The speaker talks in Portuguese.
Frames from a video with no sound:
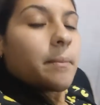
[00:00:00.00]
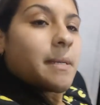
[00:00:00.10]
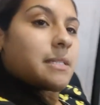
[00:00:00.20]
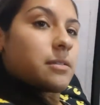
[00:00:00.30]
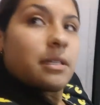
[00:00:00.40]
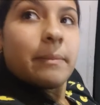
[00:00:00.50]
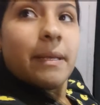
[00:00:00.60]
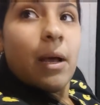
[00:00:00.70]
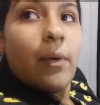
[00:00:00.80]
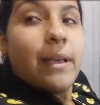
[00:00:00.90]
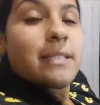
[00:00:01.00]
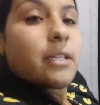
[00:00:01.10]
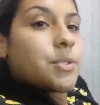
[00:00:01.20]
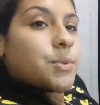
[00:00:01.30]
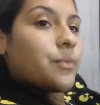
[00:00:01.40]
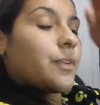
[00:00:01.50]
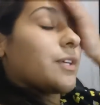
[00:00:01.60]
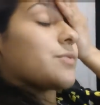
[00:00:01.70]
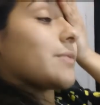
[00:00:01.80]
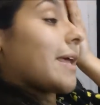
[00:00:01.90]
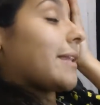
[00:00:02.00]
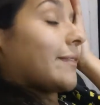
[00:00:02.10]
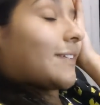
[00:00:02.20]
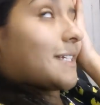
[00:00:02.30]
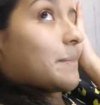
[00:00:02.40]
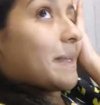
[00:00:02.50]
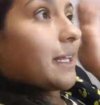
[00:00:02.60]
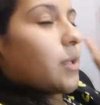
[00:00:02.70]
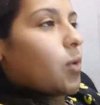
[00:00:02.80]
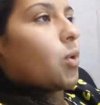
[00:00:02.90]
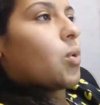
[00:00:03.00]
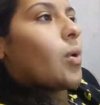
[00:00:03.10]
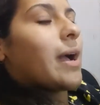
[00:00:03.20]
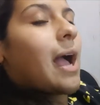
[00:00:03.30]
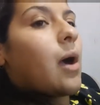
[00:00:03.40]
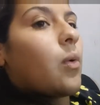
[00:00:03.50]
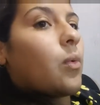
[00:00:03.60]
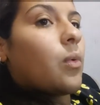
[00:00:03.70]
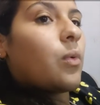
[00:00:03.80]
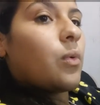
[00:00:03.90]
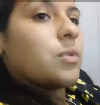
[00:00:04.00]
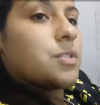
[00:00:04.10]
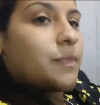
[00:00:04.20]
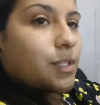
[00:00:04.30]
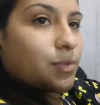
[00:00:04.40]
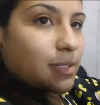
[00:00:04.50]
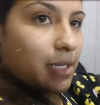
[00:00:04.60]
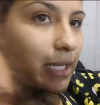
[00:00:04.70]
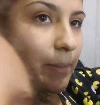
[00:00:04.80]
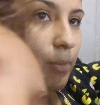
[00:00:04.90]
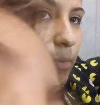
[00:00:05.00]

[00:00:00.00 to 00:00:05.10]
preciso liberar o restante do vídeo, né? dá pra liberar não, colocar o, os vídeos aqui.